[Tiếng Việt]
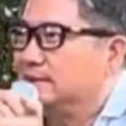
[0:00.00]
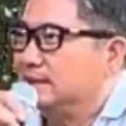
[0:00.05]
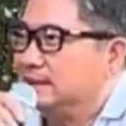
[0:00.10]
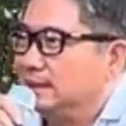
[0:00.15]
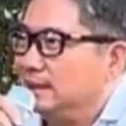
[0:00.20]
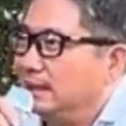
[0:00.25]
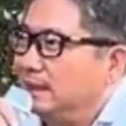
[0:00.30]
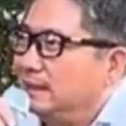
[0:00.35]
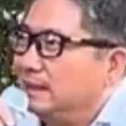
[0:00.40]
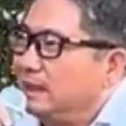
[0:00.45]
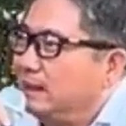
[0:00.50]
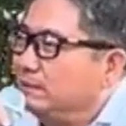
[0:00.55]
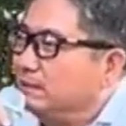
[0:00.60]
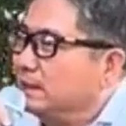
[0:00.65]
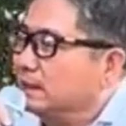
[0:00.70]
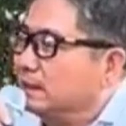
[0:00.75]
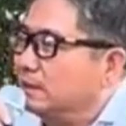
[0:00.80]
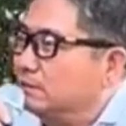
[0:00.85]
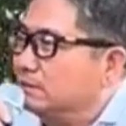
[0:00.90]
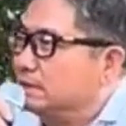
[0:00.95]
nó giống
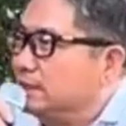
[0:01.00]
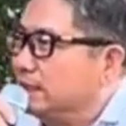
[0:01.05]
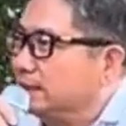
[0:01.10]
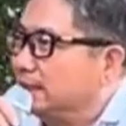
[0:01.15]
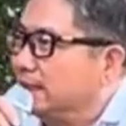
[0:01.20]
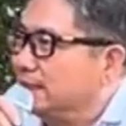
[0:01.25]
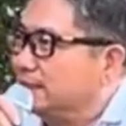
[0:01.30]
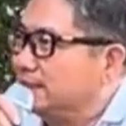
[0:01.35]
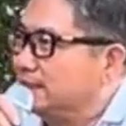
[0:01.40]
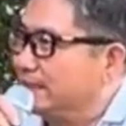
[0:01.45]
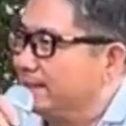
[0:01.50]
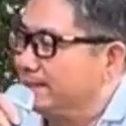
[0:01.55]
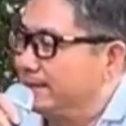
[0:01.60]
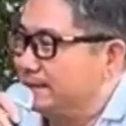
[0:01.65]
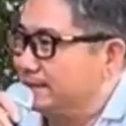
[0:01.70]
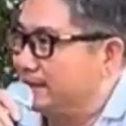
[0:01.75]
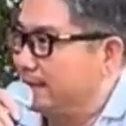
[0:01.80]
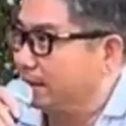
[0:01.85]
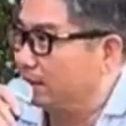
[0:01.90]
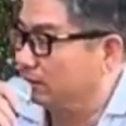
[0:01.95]
như câu chuyện thanh xà
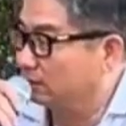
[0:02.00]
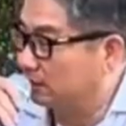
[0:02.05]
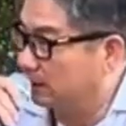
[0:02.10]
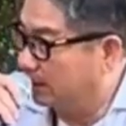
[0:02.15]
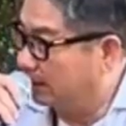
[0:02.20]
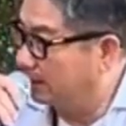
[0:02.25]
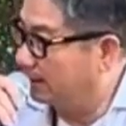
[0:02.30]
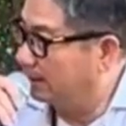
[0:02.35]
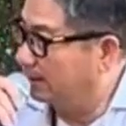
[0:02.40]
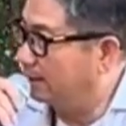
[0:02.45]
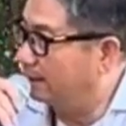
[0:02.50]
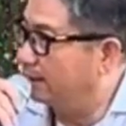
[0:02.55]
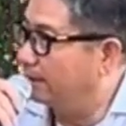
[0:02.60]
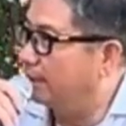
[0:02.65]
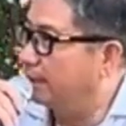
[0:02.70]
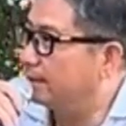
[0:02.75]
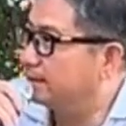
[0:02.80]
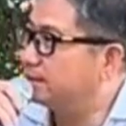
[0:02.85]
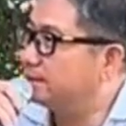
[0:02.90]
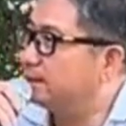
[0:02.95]
bại xà con tưởng
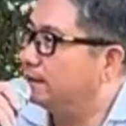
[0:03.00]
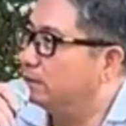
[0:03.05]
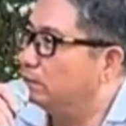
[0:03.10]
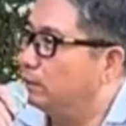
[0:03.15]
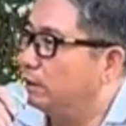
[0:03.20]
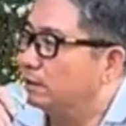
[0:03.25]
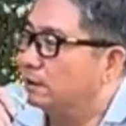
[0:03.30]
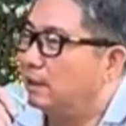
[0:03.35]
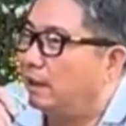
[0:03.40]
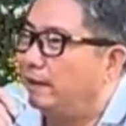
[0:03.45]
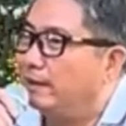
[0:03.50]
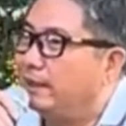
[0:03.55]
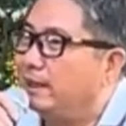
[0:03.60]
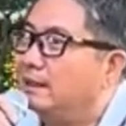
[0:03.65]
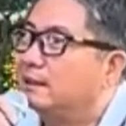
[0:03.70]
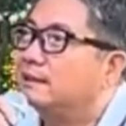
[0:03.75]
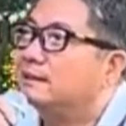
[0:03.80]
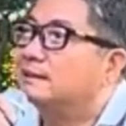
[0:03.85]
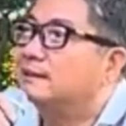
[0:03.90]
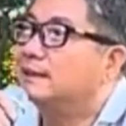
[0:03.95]
là chuyện quyền thoại á
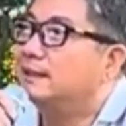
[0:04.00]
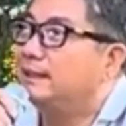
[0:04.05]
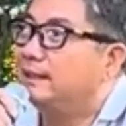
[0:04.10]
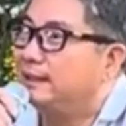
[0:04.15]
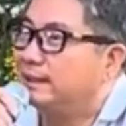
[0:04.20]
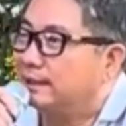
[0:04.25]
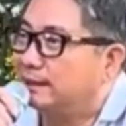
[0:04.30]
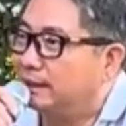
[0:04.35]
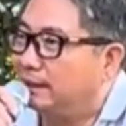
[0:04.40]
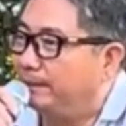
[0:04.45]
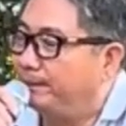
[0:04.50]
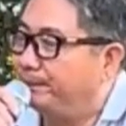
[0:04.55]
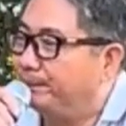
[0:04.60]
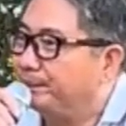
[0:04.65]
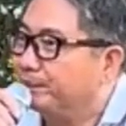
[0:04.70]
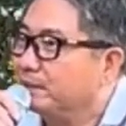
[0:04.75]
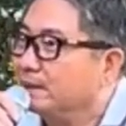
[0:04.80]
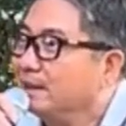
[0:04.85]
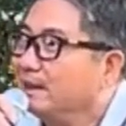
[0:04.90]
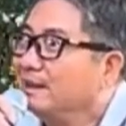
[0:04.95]
thiệt á
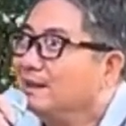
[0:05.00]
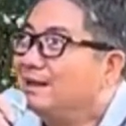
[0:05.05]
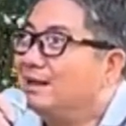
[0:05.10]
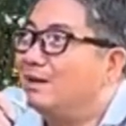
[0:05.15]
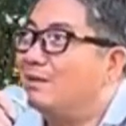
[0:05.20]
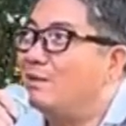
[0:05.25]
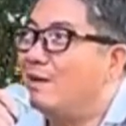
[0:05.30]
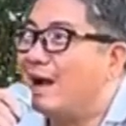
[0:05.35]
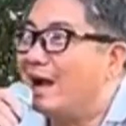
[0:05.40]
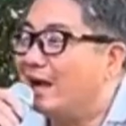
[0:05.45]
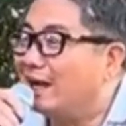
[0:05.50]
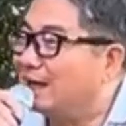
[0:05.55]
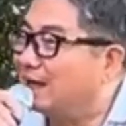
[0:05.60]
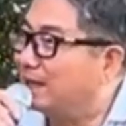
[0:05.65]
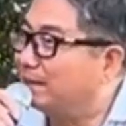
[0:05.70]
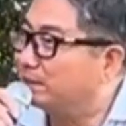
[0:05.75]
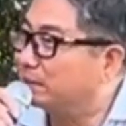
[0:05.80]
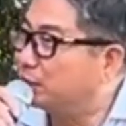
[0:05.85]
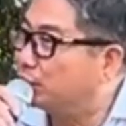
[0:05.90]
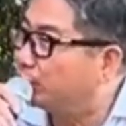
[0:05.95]
nó quá là
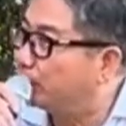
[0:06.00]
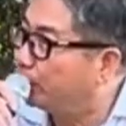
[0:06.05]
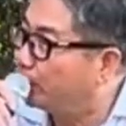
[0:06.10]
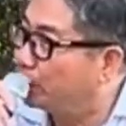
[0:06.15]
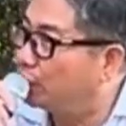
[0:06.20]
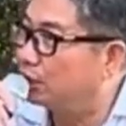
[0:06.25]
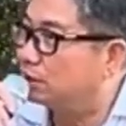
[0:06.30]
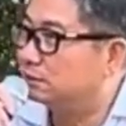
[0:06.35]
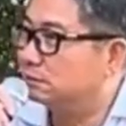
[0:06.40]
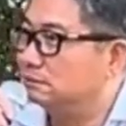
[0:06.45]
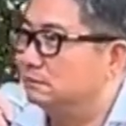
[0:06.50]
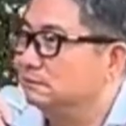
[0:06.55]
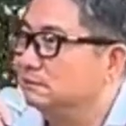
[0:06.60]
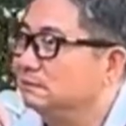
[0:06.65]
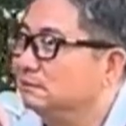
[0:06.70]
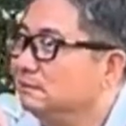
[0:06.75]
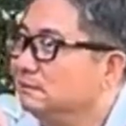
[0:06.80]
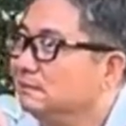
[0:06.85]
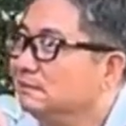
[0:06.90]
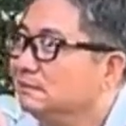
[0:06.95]
làm người được
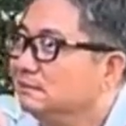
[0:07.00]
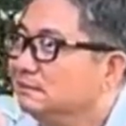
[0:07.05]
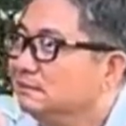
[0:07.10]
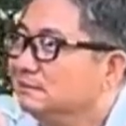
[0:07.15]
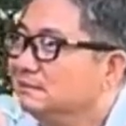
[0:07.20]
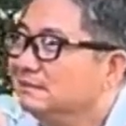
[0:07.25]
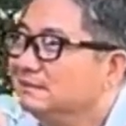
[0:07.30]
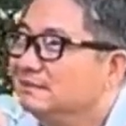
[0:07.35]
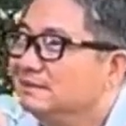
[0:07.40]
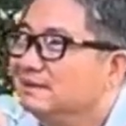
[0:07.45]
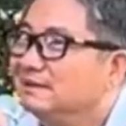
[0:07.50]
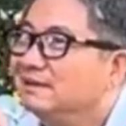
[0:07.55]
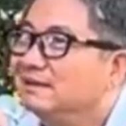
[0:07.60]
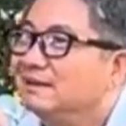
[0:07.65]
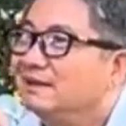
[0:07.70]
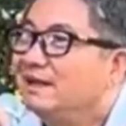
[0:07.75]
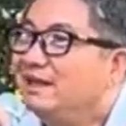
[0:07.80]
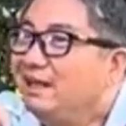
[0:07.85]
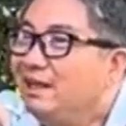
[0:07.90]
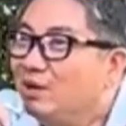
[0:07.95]

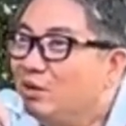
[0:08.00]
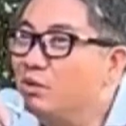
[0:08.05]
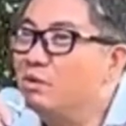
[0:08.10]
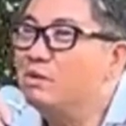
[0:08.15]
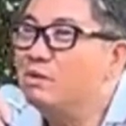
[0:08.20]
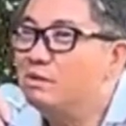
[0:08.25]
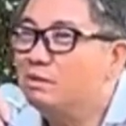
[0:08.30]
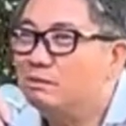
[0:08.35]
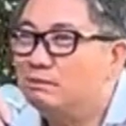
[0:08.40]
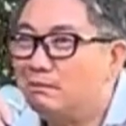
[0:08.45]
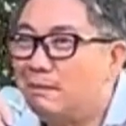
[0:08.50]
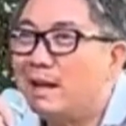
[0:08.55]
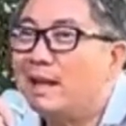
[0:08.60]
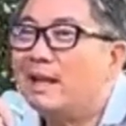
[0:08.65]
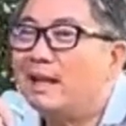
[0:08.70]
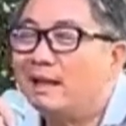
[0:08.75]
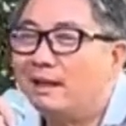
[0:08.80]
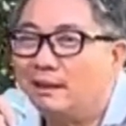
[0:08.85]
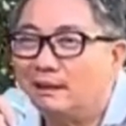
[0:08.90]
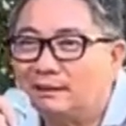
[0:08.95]
yêu
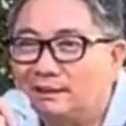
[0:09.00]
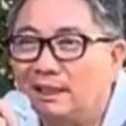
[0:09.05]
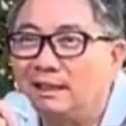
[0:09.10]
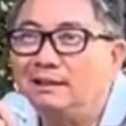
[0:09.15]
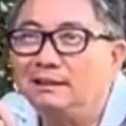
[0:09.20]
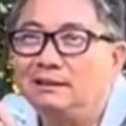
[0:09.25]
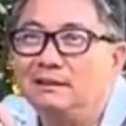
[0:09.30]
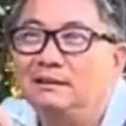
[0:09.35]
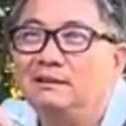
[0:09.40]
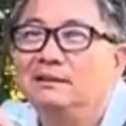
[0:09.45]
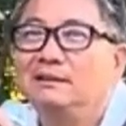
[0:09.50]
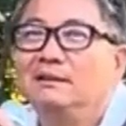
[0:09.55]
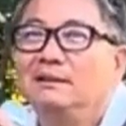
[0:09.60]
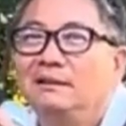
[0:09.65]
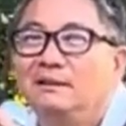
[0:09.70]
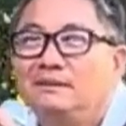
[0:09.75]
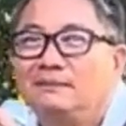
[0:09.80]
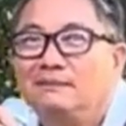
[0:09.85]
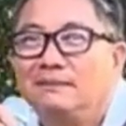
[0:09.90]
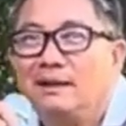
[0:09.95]
ma tin
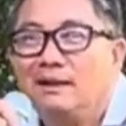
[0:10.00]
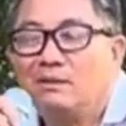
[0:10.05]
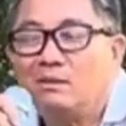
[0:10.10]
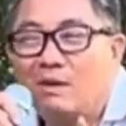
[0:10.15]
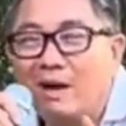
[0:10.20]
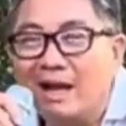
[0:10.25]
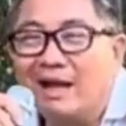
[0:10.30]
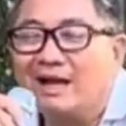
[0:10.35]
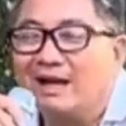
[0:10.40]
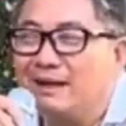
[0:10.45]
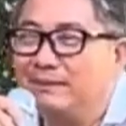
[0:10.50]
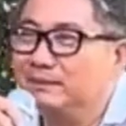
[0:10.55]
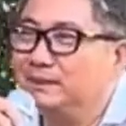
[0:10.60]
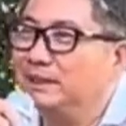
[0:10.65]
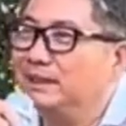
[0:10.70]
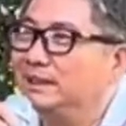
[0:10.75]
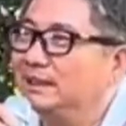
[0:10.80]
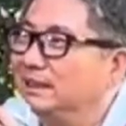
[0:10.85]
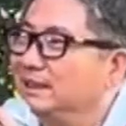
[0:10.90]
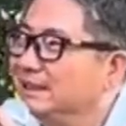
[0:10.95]
mà quá là làm
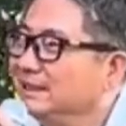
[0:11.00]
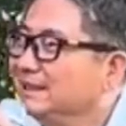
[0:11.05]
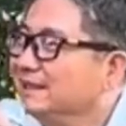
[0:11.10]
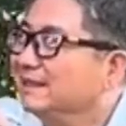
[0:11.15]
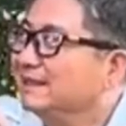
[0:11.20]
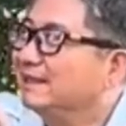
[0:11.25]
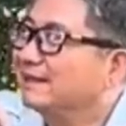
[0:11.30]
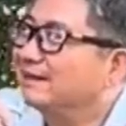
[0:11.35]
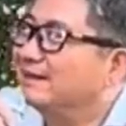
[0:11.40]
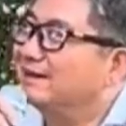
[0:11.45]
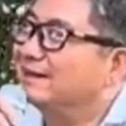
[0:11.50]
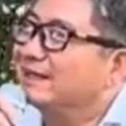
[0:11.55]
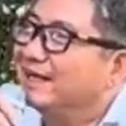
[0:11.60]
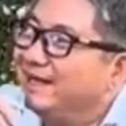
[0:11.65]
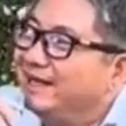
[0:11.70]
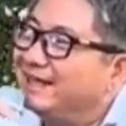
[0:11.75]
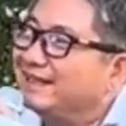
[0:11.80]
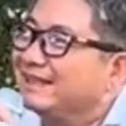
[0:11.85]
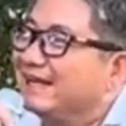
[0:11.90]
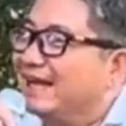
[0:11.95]
người được thì con
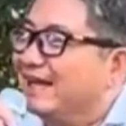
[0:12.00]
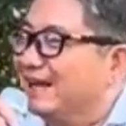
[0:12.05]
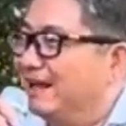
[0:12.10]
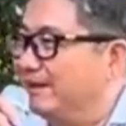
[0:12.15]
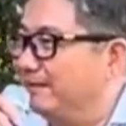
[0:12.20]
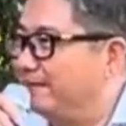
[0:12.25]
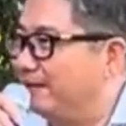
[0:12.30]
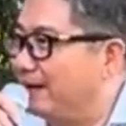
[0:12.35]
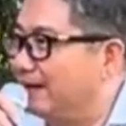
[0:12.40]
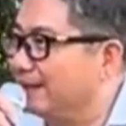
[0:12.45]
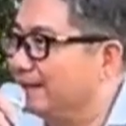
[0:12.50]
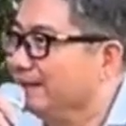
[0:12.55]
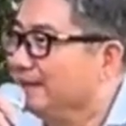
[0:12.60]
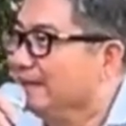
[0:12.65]
nghĩ đức này là phật